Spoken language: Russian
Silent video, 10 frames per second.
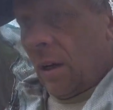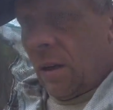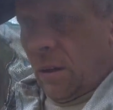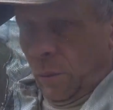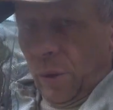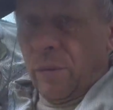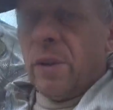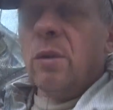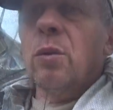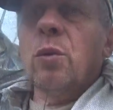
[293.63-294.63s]
А
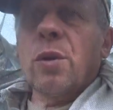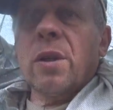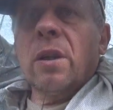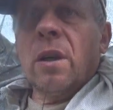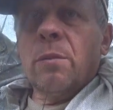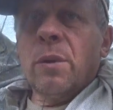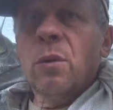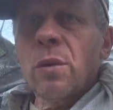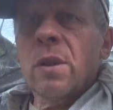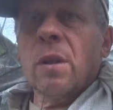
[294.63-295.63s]
муравинку тоже как бы
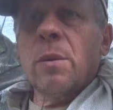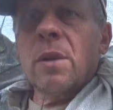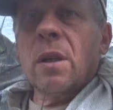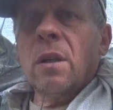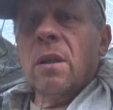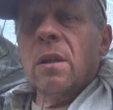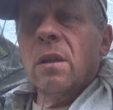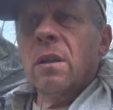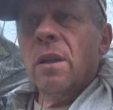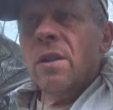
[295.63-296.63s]
нужно обязательно,
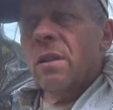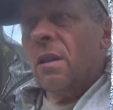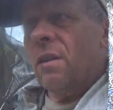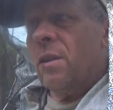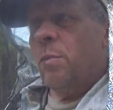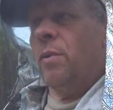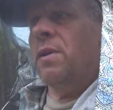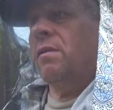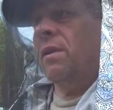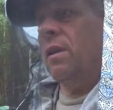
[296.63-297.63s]
я считаю,
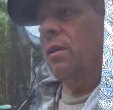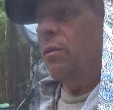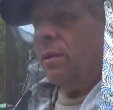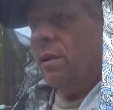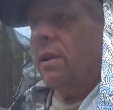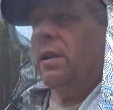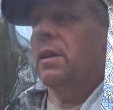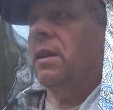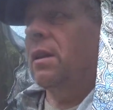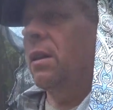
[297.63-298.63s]
использовать. Ну,
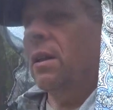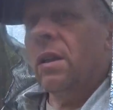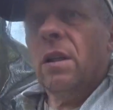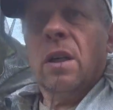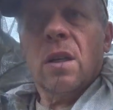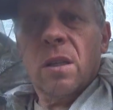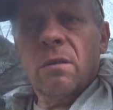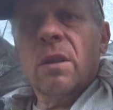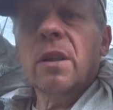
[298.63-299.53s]
это дело каждого.